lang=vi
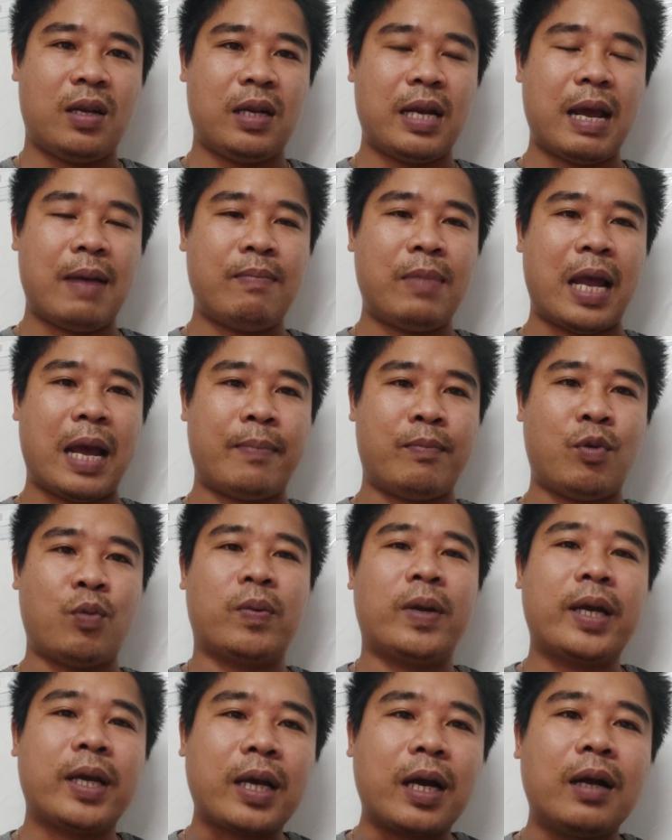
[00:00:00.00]
Nam làm một
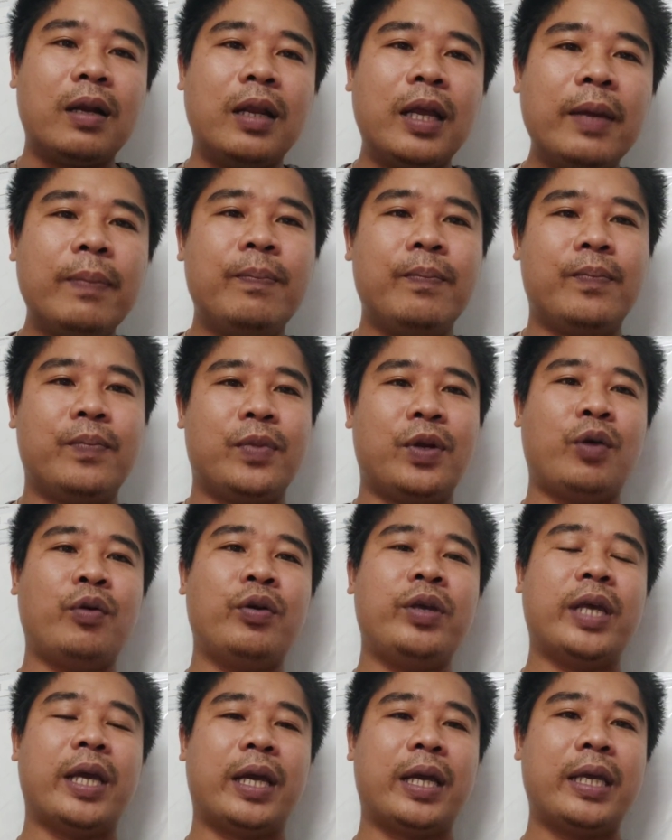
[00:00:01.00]
cái clip
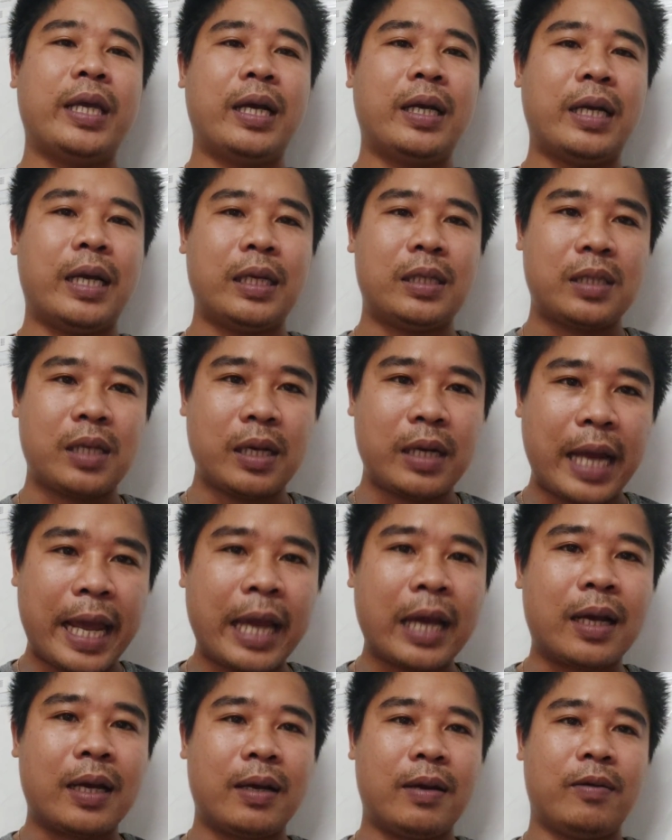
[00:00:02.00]
nói về cái vấn đề sơ
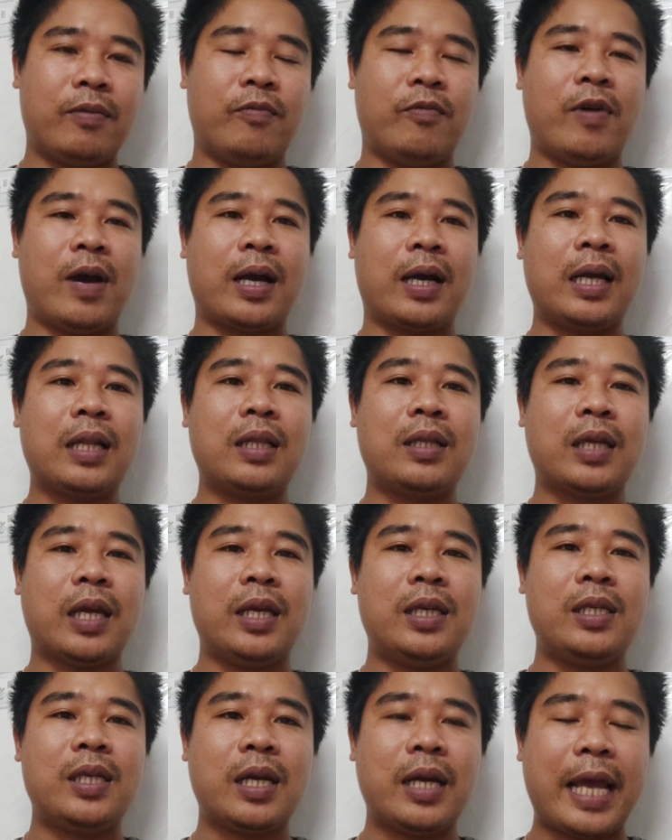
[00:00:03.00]
đen và cách
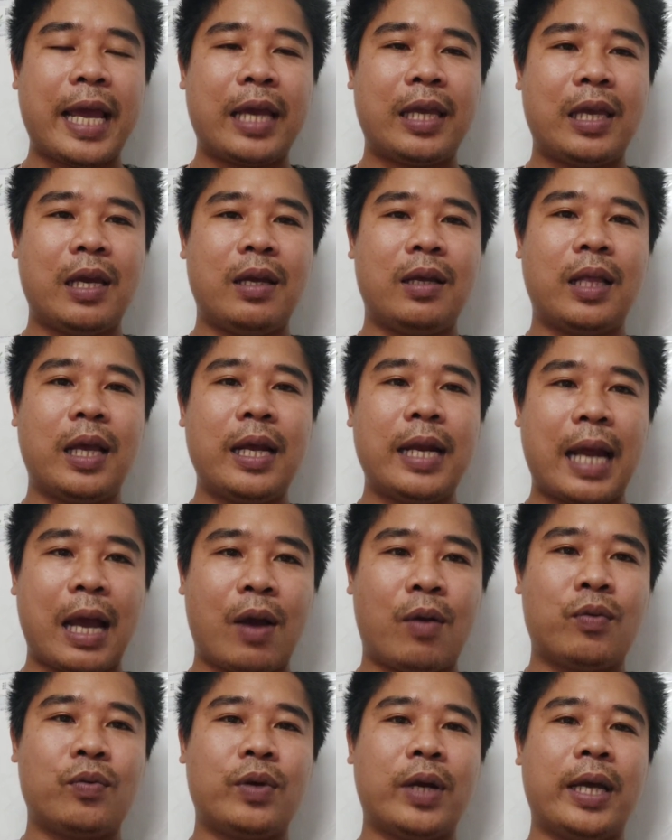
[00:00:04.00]
trị sơ đen như thế
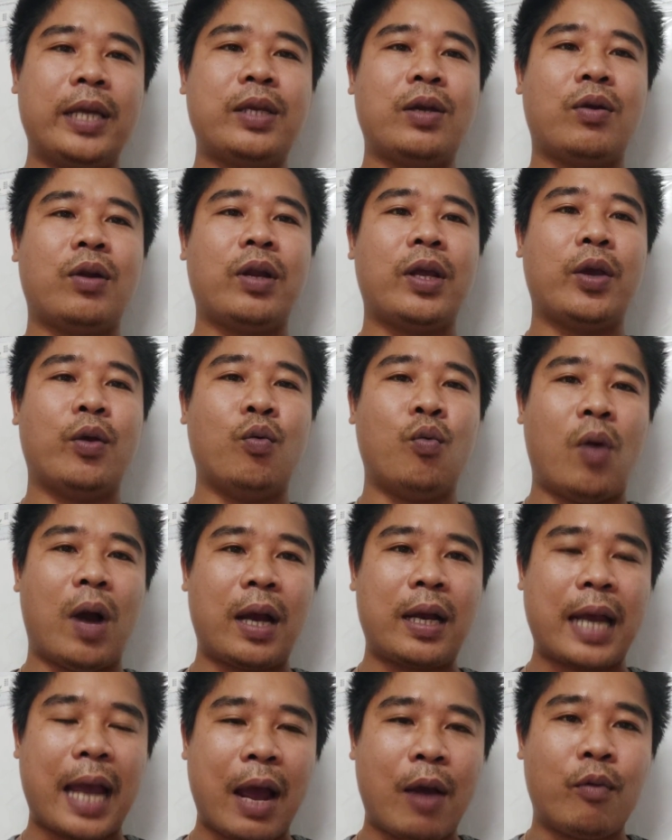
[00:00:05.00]
nào để cho nó hiệu quả
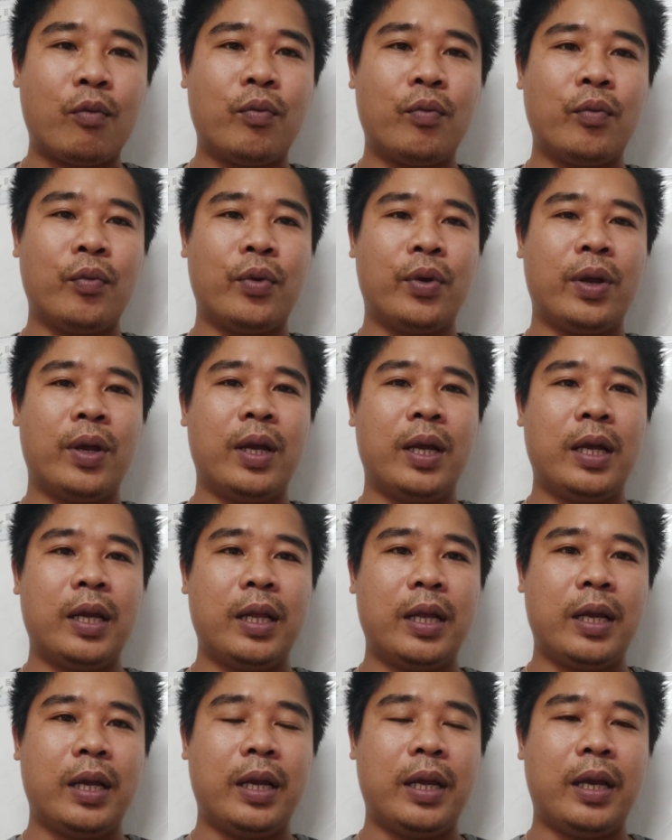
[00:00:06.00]
cao
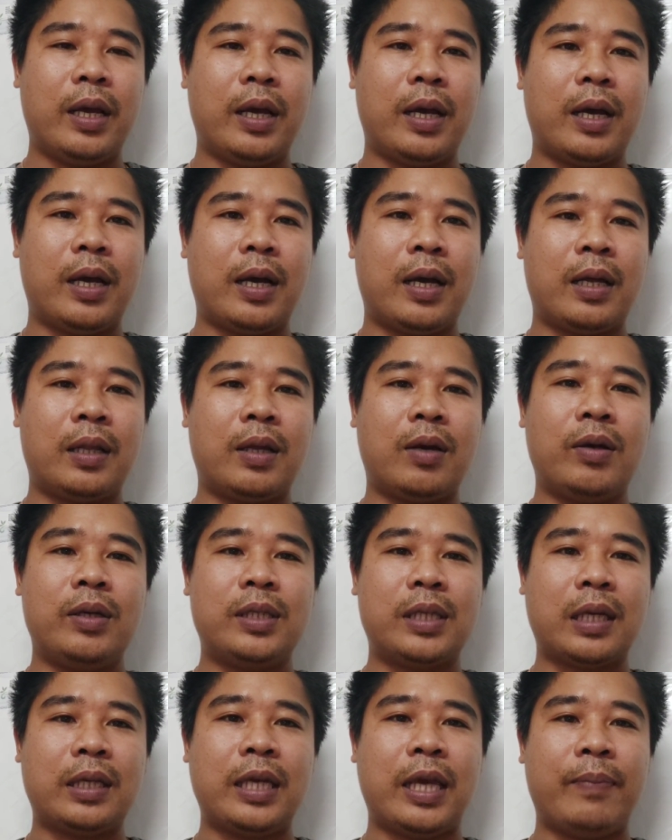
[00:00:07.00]
thì à, thôi
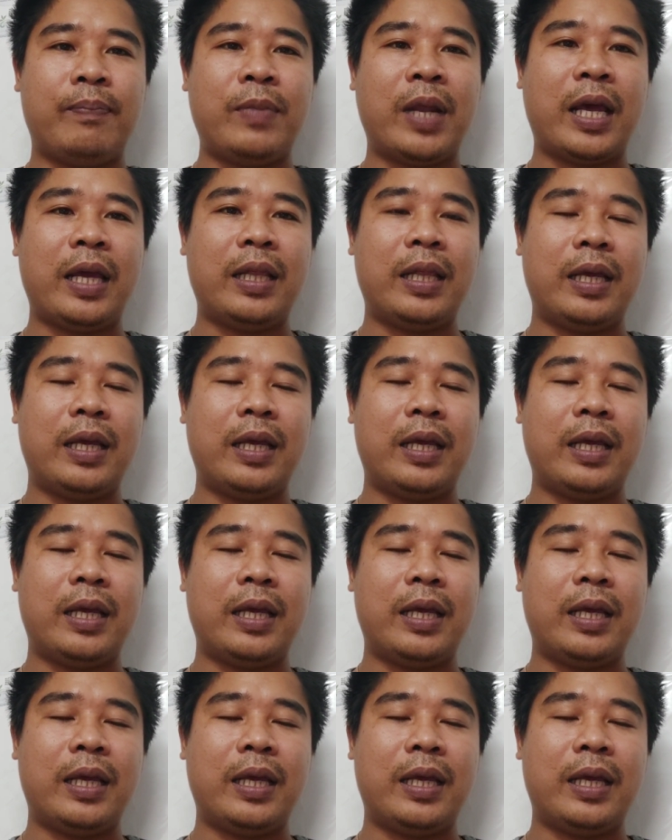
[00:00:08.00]
sẵn dịp đây